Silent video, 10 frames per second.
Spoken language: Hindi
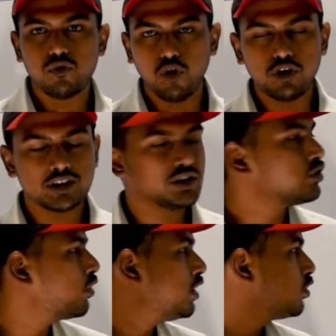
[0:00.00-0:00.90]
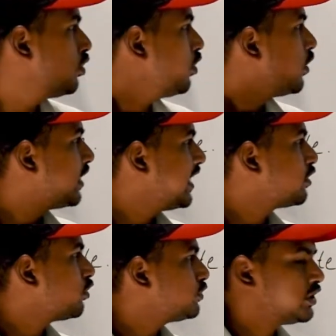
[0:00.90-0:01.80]
फोर्स इज इक्वल टू
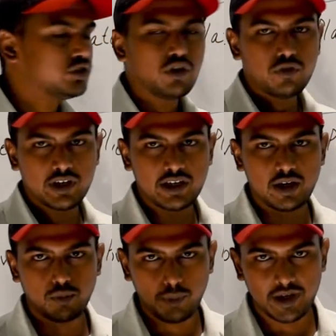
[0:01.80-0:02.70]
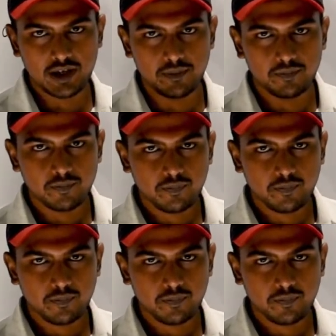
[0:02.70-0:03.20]
रेट ऑफ चेंज ऑफ लीनियर मोमेंटम